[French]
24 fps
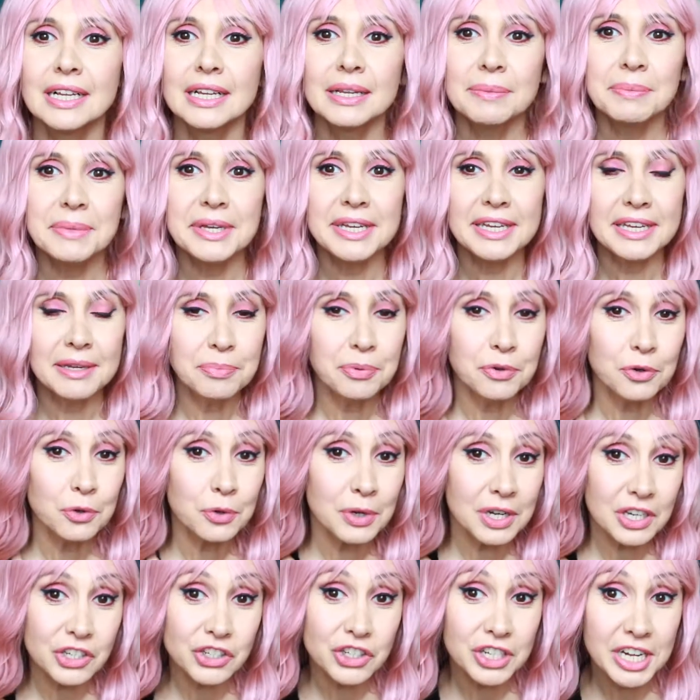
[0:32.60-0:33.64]
mais
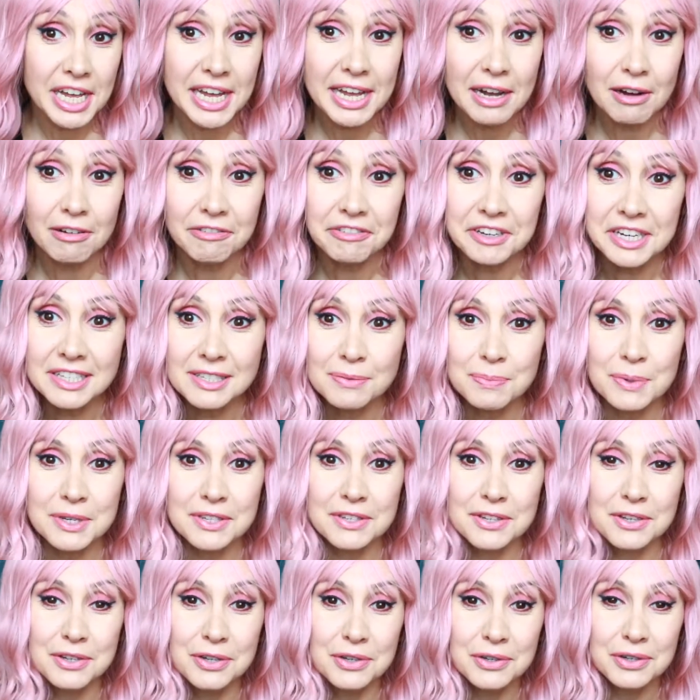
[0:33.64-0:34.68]
pourquoi je l'ai en fait
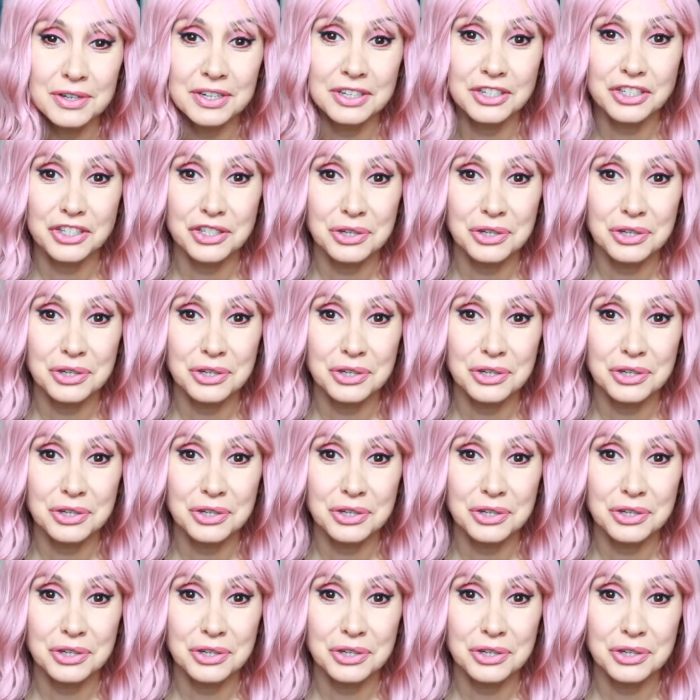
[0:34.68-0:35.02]
Parce que euh,